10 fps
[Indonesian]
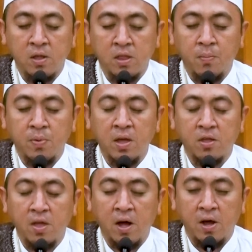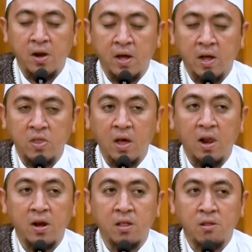tetap dia seakan-akan
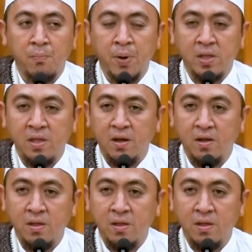jalan di tempatnya